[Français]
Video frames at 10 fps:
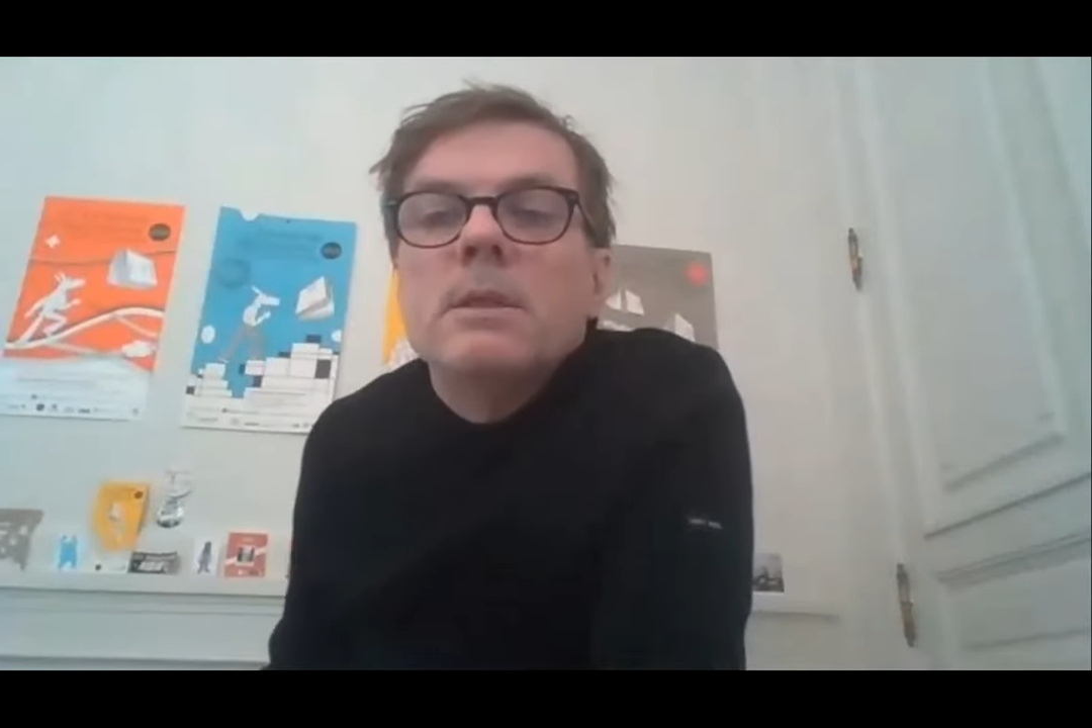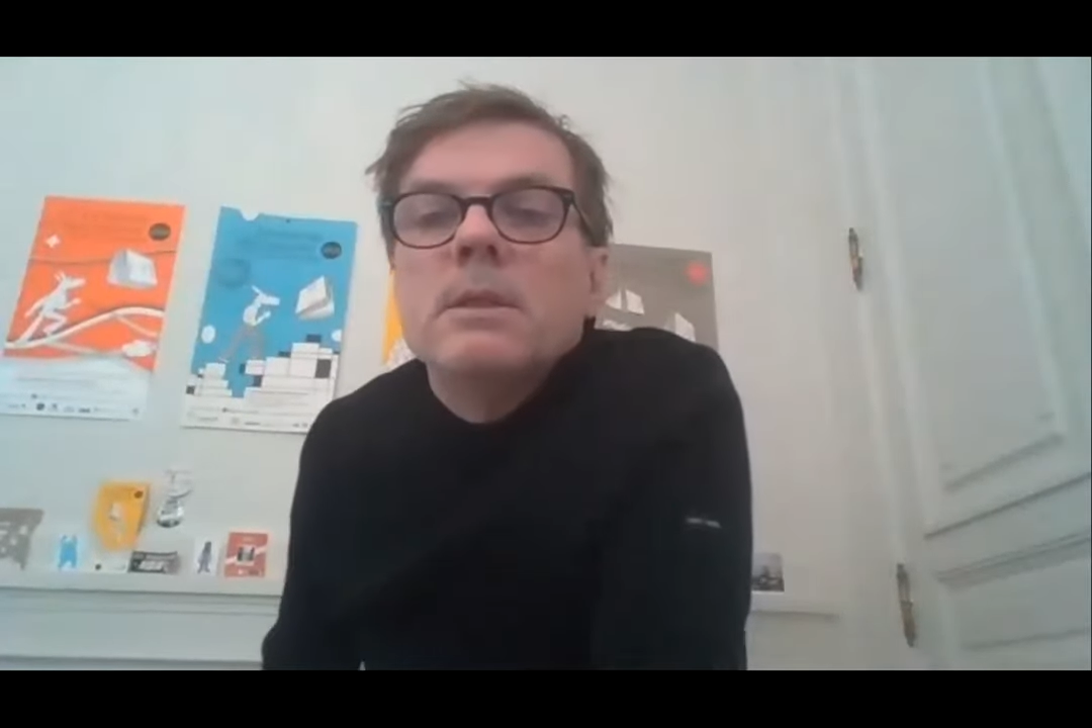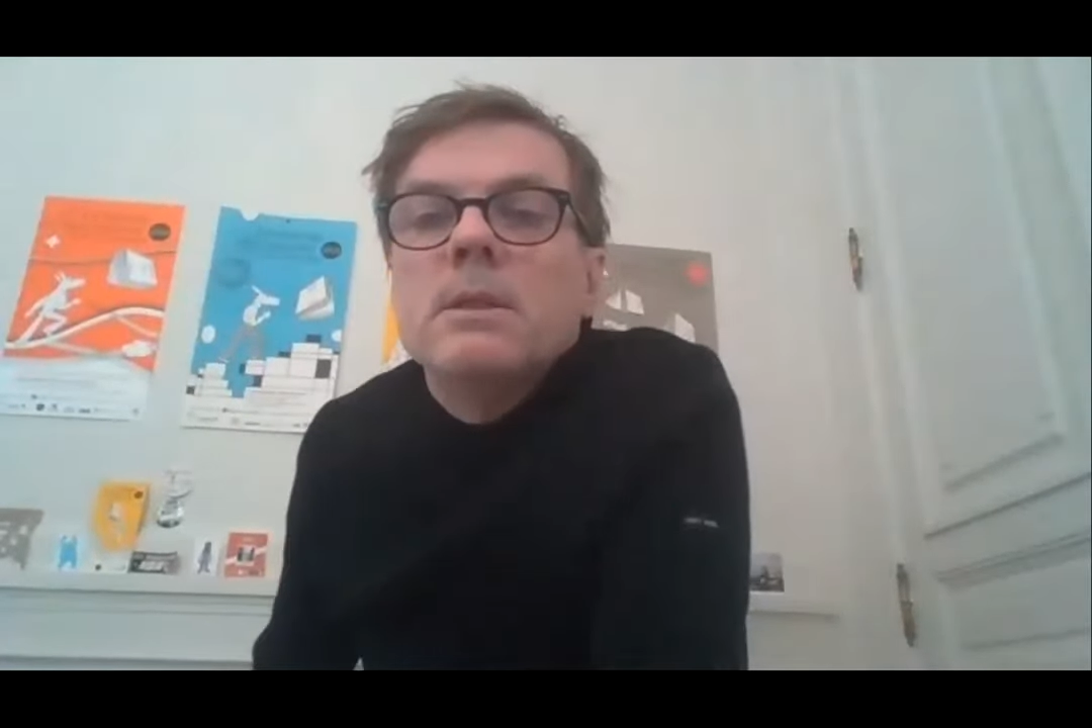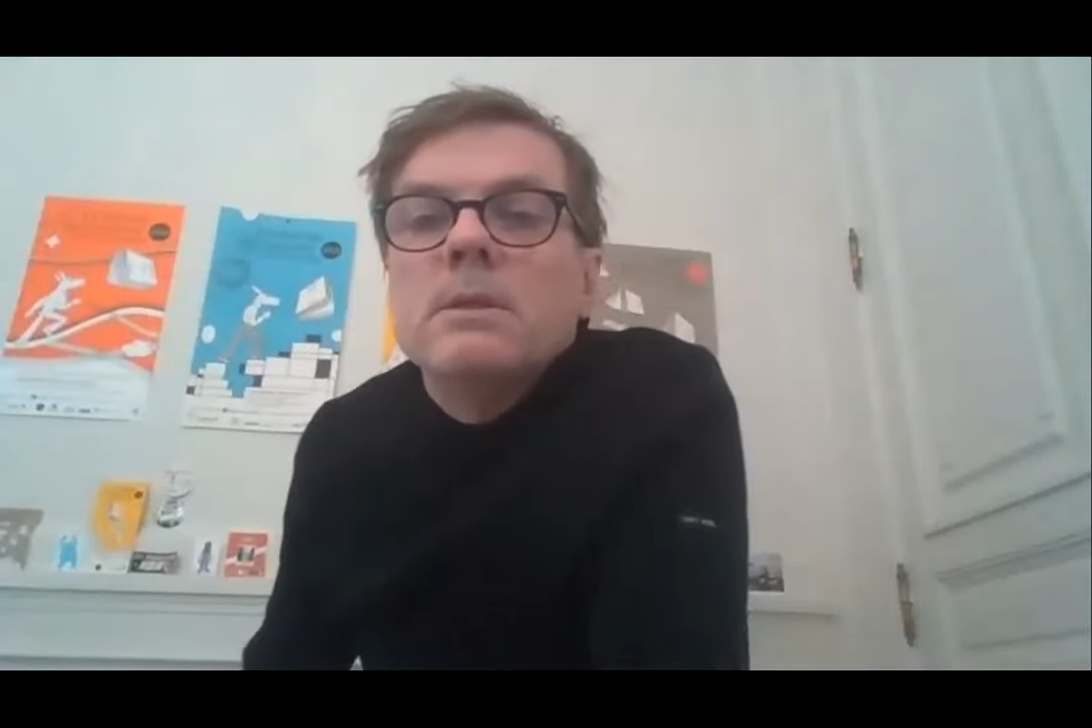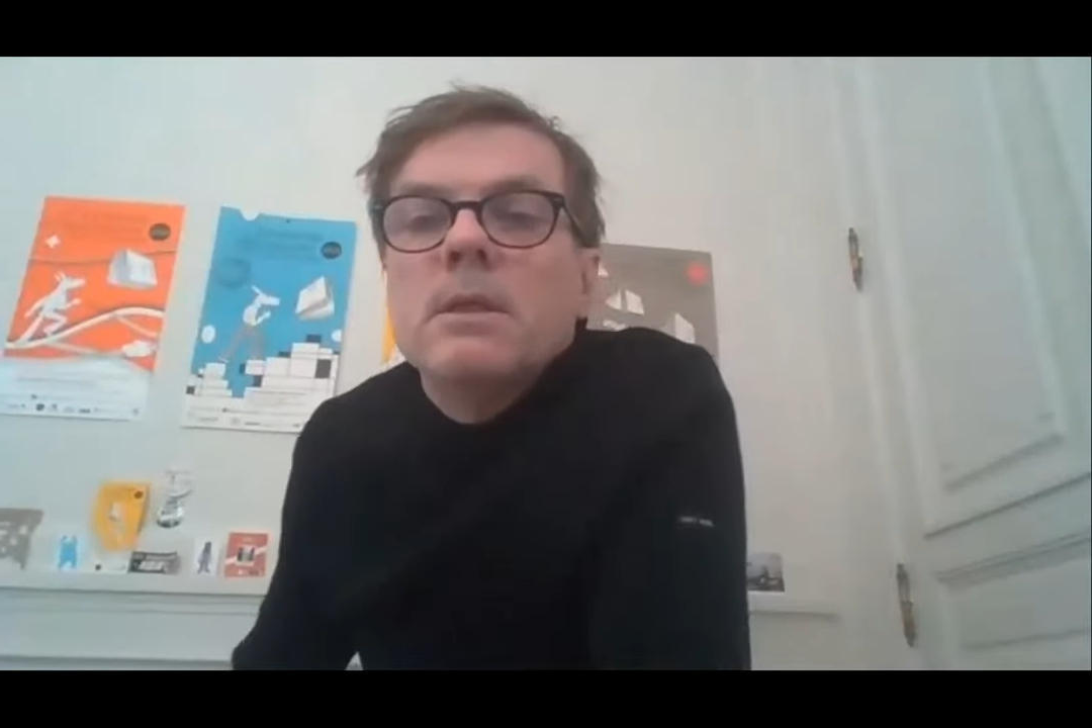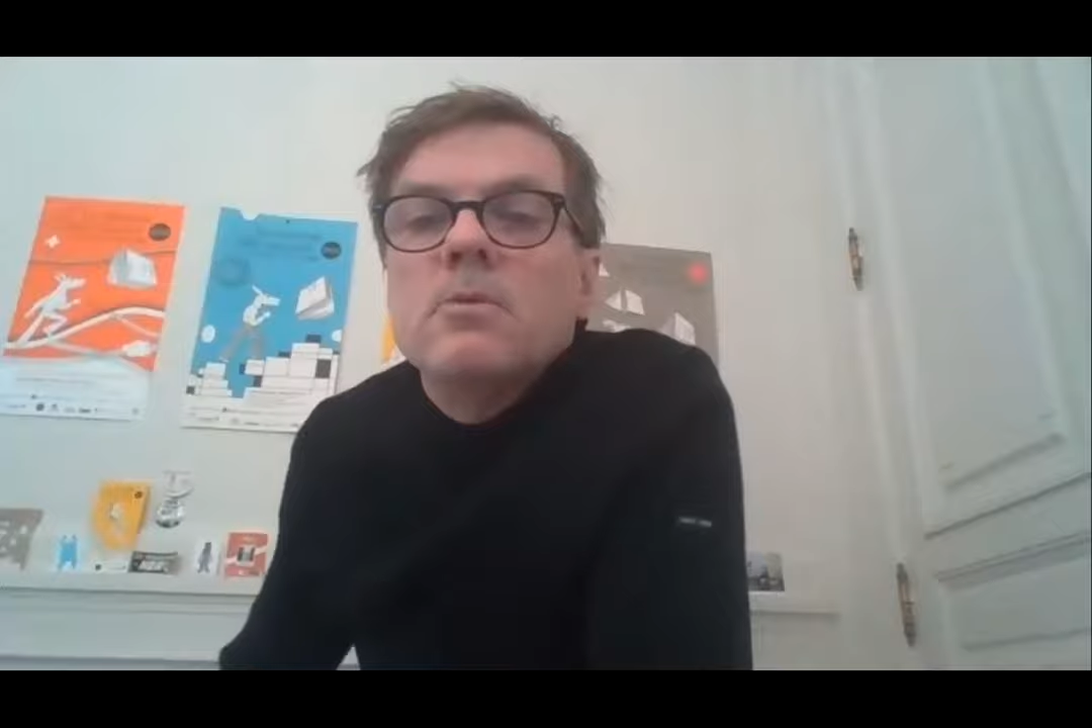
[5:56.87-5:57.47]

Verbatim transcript: des,